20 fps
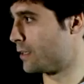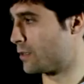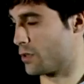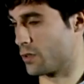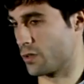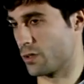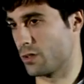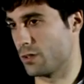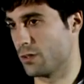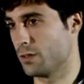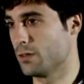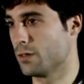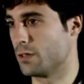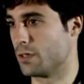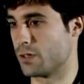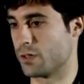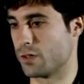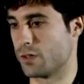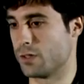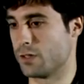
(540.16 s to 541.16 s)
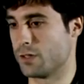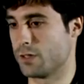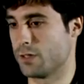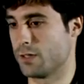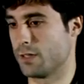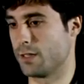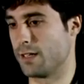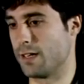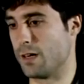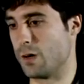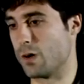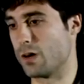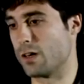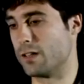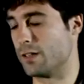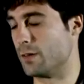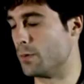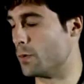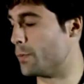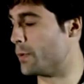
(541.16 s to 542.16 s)
Eso es, eso es el
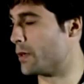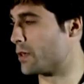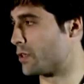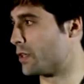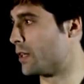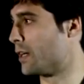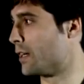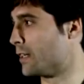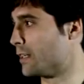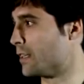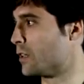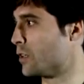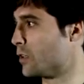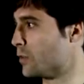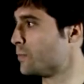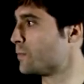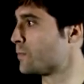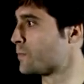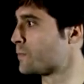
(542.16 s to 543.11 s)
objetivo personal que tengo.